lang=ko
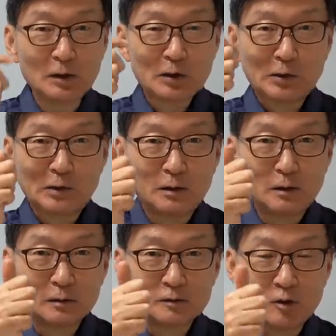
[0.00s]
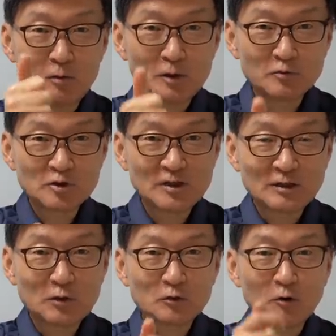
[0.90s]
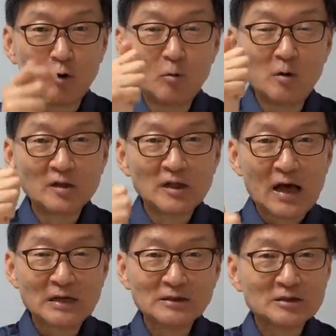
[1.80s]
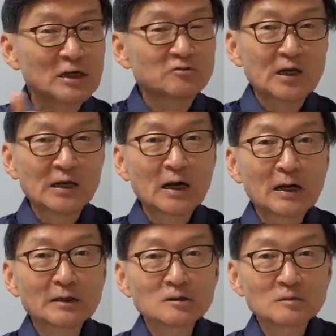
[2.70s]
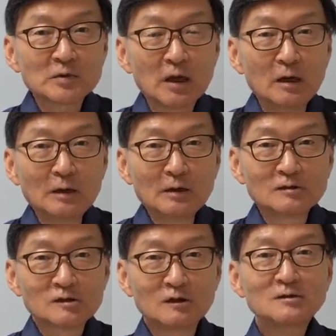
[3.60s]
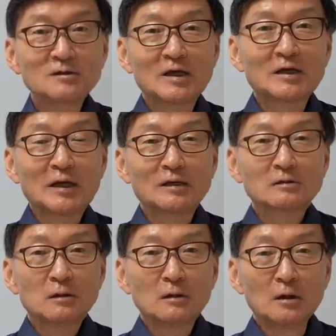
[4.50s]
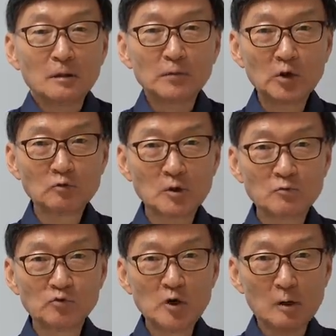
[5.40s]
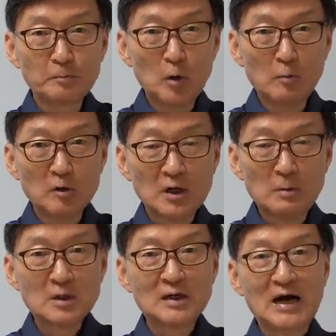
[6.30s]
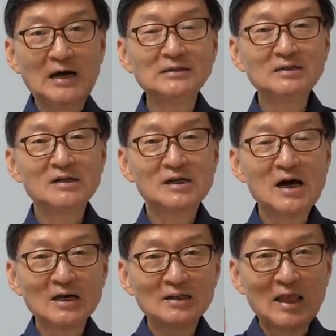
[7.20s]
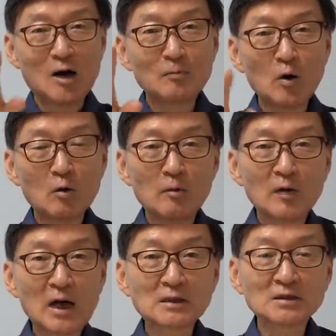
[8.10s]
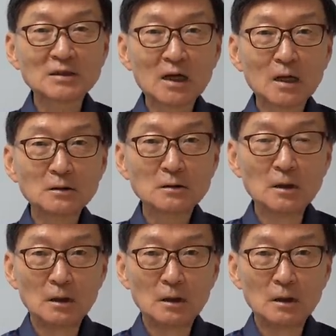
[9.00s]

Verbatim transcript: 그 W 부시 대통령 오바마 테 항상 차이나가 있습니다. 전 세계에서 미국이 무역 보복을 하면 강력하게 대응 보복을 하는 나라는